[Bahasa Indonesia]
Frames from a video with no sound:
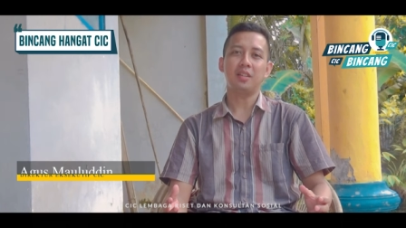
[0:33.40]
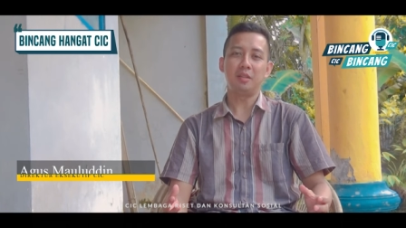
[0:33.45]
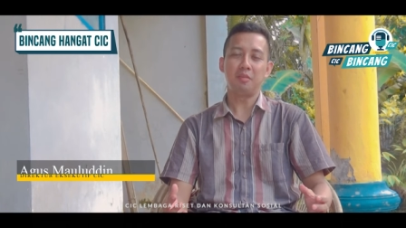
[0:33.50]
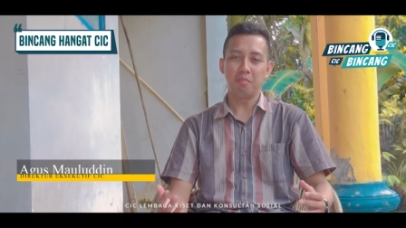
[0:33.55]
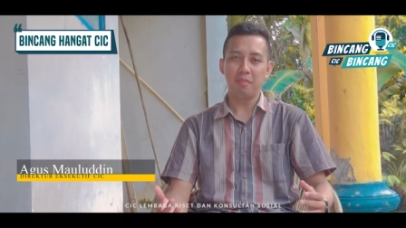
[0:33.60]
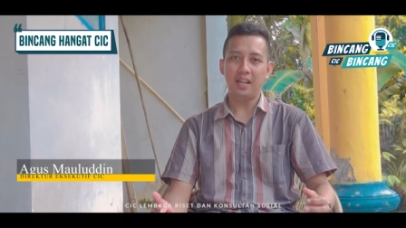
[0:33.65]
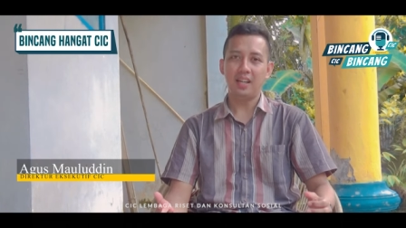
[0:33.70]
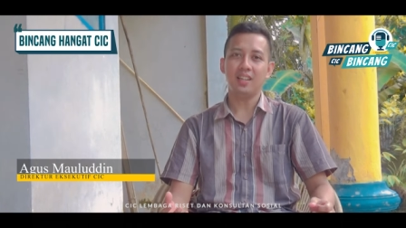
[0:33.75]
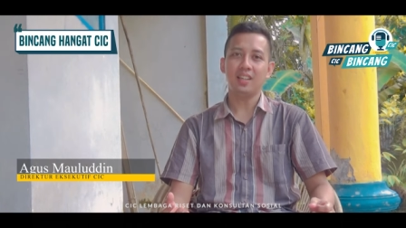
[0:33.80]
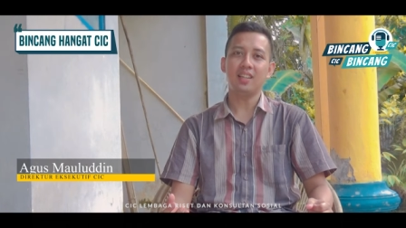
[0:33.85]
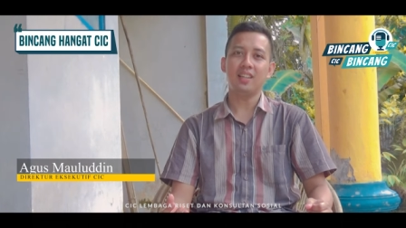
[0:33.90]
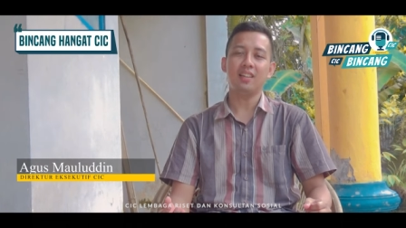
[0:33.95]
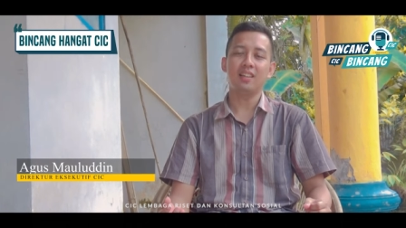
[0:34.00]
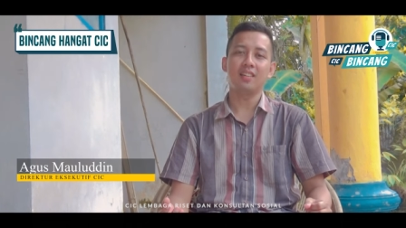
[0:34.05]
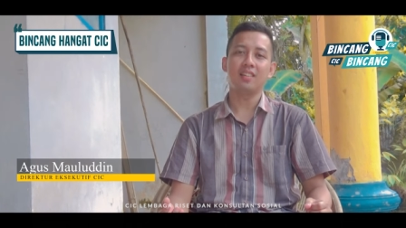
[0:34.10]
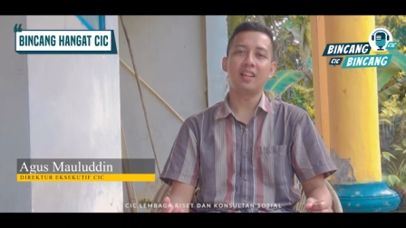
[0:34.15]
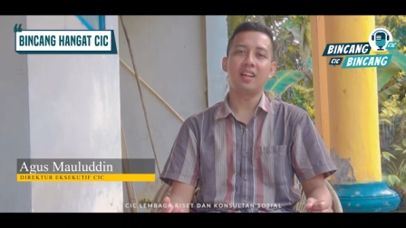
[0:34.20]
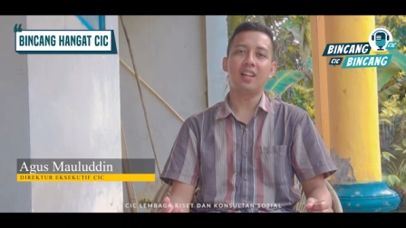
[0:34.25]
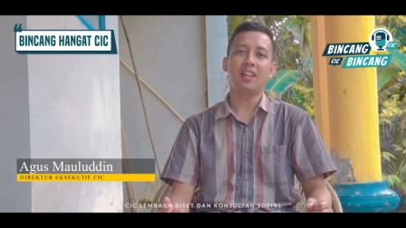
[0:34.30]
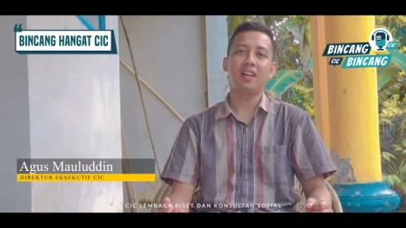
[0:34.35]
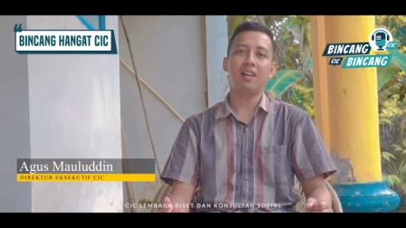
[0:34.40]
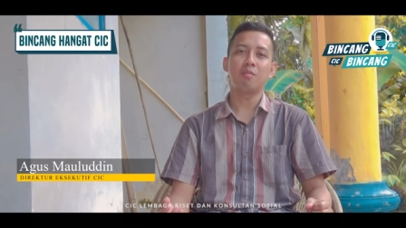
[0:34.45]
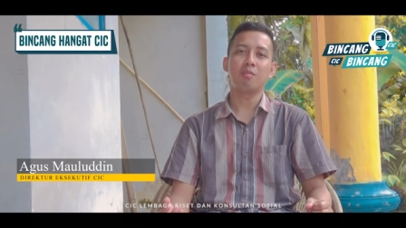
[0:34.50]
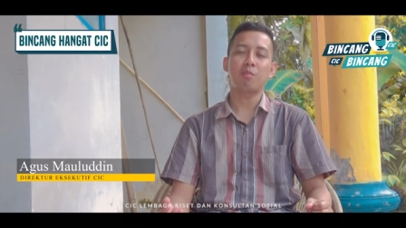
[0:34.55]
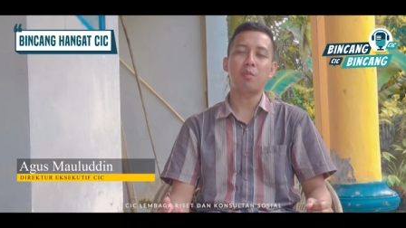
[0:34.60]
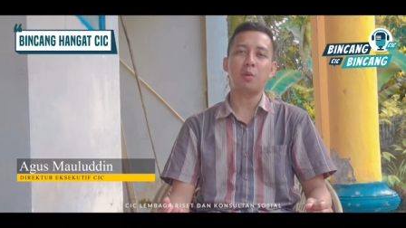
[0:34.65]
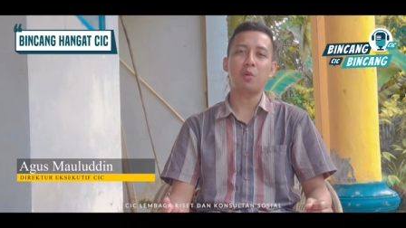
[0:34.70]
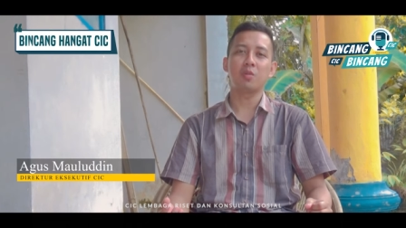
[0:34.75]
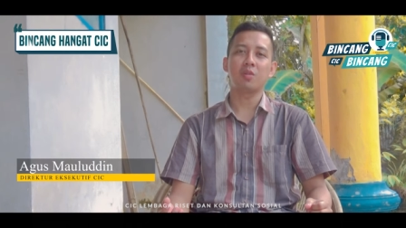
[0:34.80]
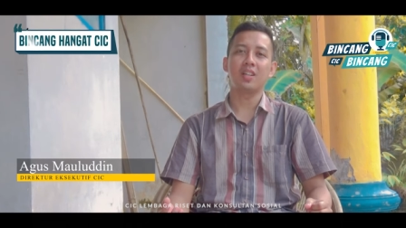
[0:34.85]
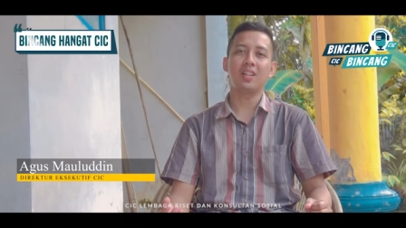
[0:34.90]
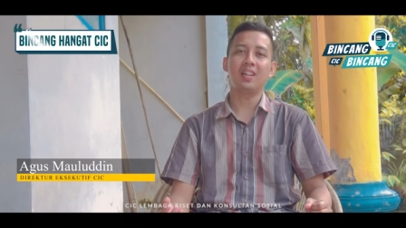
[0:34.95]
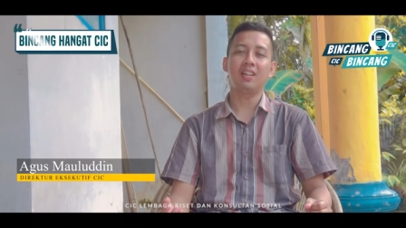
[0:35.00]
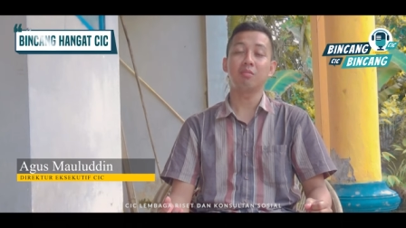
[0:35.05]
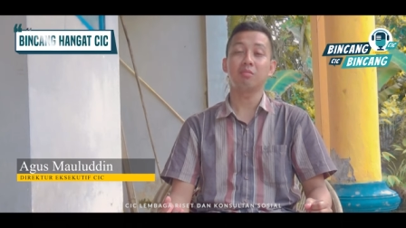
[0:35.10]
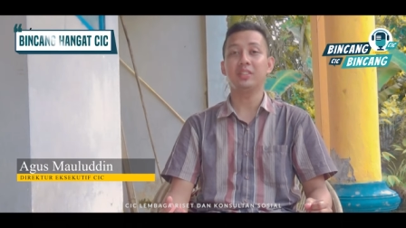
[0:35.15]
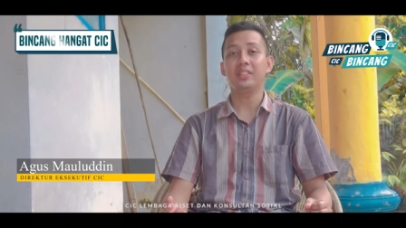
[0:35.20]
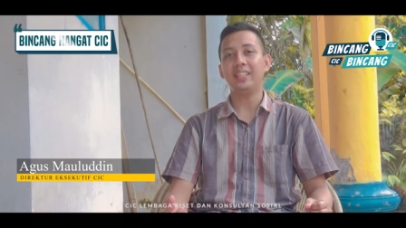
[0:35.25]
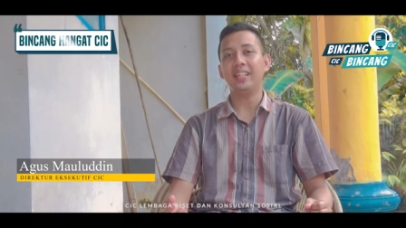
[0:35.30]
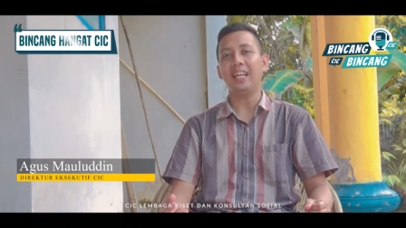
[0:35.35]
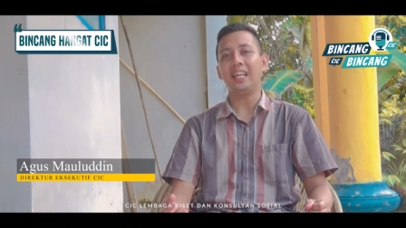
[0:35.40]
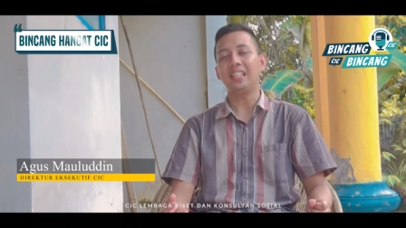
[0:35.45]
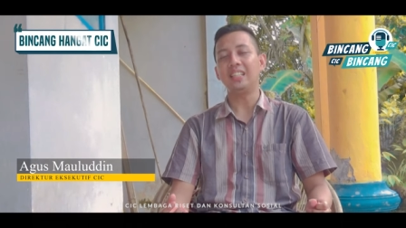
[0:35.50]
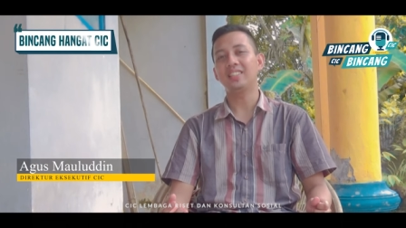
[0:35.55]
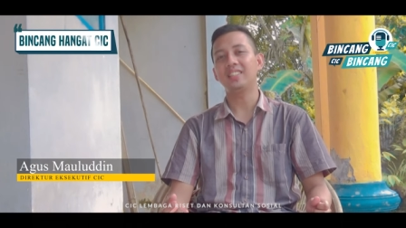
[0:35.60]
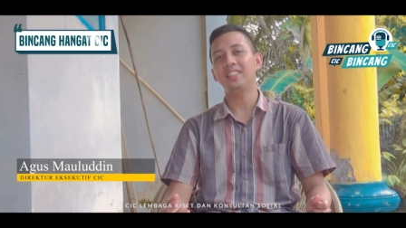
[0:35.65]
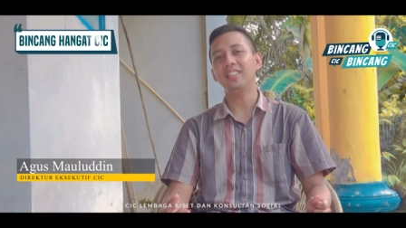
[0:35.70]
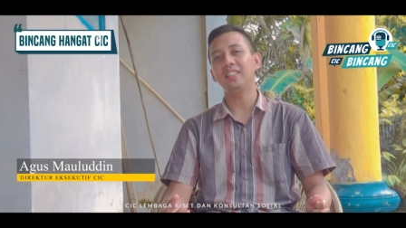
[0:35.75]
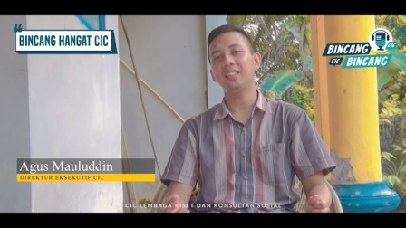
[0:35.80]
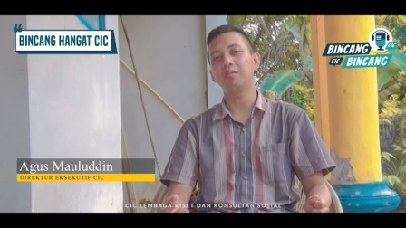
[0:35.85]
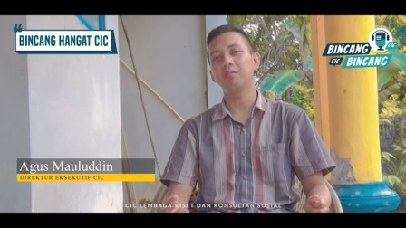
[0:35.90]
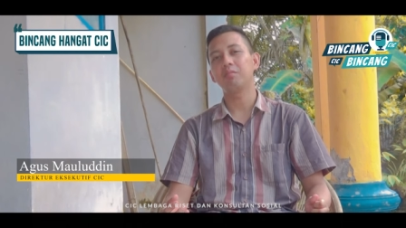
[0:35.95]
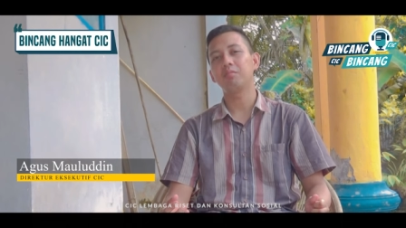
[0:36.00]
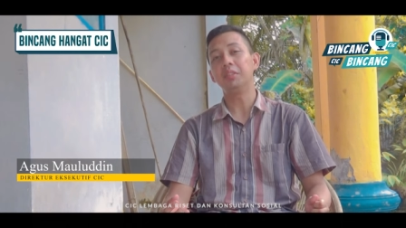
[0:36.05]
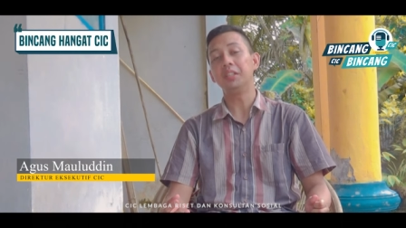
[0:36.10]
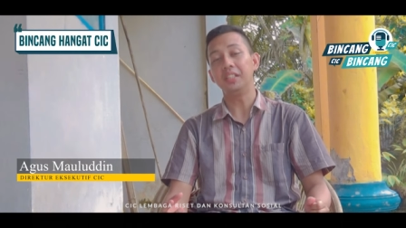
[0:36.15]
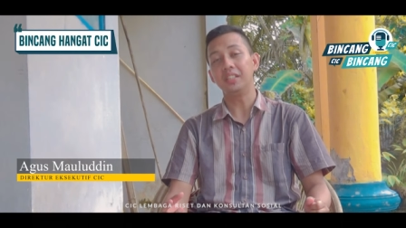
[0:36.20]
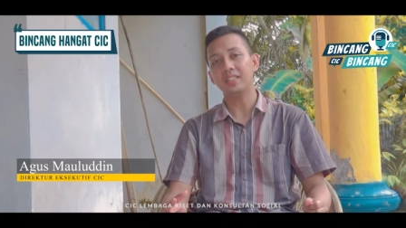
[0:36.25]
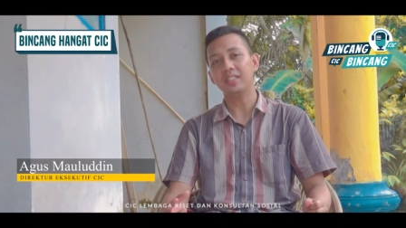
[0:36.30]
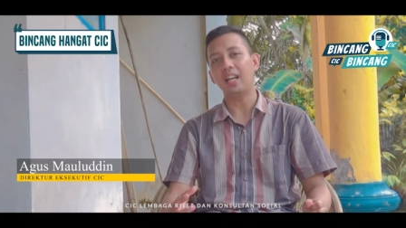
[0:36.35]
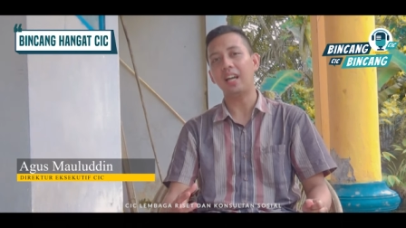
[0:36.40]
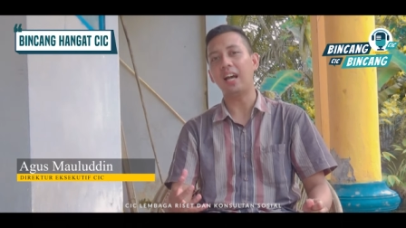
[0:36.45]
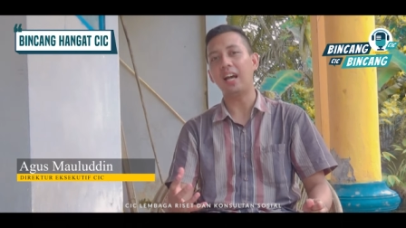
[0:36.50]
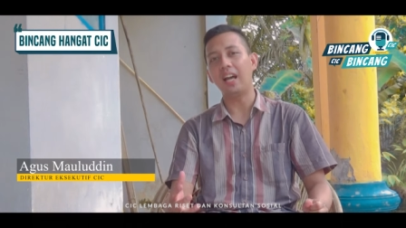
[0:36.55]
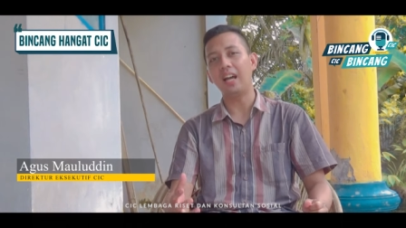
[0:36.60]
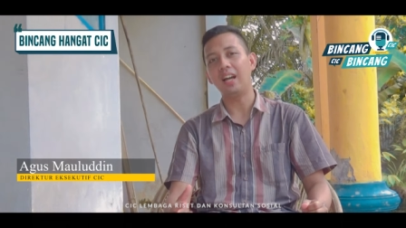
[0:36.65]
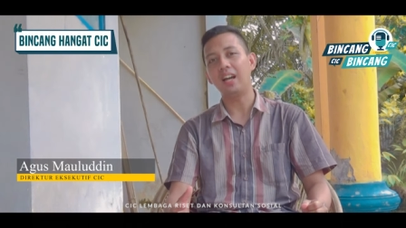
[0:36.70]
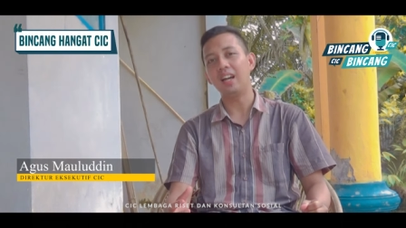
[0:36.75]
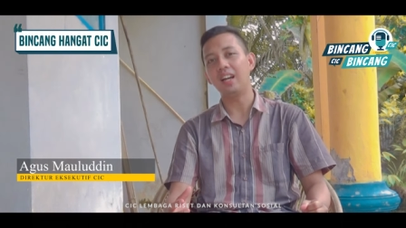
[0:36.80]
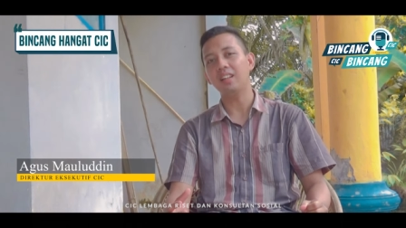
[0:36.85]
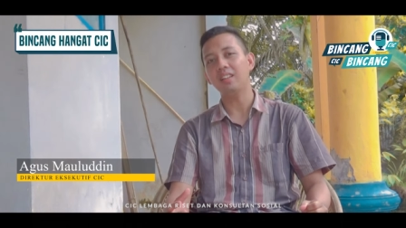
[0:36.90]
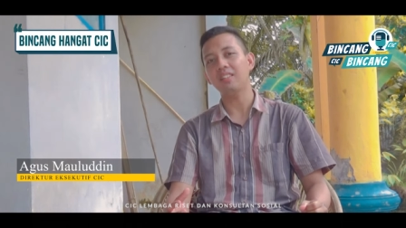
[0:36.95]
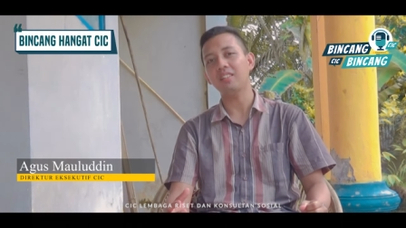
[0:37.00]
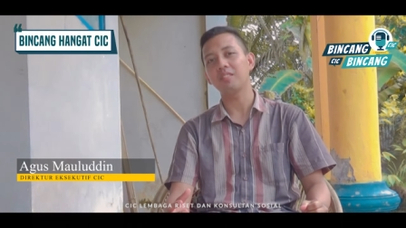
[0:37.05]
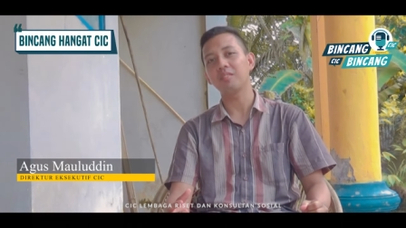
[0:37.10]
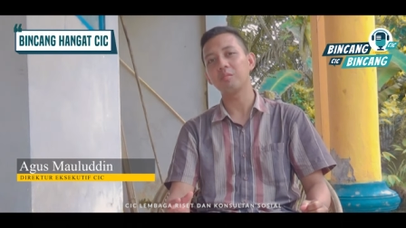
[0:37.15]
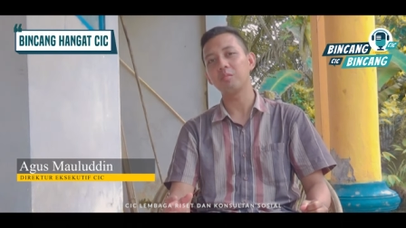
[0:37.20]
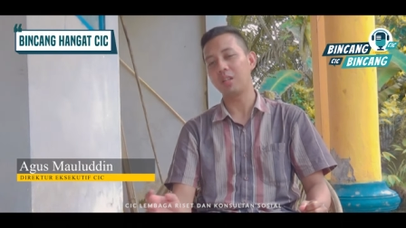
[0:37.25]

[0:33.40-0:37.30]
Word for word: kembali dalam program CIC Bincang Hangat